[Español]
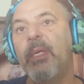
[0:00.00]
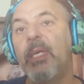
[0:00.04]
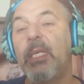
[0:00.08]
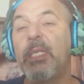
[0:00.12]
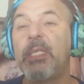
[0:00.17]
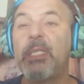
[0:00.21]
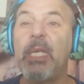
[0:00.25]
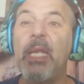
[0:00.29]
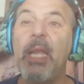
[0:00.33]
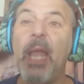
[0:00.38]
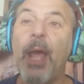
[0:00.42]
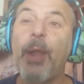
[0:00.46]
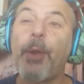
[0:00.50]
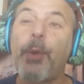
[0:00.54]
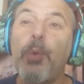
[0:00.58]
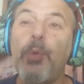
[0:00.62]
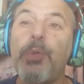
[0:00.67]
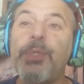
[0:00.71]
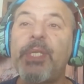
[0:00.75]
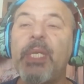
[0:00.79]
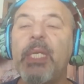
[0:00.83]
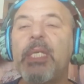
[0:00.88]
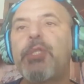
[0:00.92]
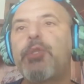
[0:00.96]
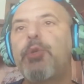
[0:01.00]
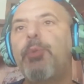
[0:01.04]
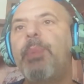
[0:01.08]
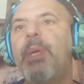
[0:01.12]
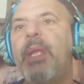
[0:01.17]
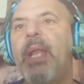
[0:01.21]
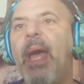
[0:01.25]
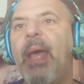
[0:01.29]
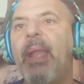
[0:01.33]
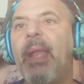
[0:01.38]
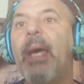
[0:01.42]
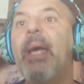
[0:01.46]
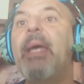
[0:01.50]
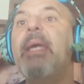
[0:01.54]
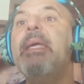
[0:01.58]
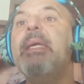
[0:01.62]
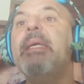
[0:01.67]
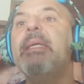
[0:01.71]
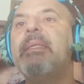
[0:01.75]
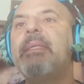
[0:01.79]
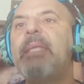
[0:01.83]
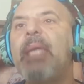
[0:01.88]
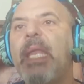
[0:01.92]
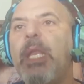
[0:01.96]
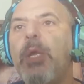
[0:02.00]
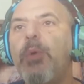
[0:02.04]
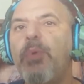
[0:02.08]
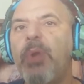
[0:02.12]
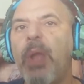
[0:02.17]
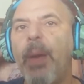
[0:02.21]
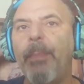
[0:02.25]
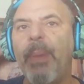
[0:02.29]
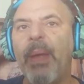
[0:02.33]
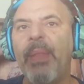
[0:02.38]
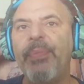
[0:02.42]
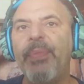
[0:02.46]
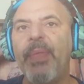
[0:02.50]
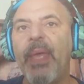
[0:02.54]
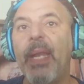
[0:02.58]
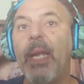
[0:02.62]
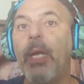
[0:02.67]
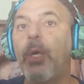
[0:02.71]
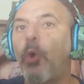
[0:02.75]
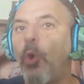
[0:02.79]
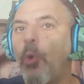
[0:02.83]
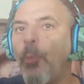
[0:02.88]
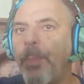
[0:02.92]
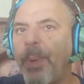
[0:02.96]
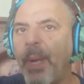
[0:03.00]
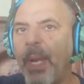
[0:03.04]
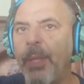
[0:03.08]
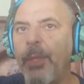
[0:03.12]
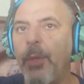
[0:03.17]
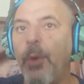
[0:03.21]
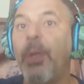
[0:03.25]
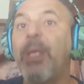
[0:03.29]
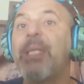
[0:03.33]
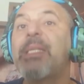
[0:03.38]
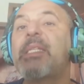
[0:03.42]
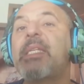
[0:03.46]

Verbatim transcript: Si la Rusia soberana tiene una bandera compradora,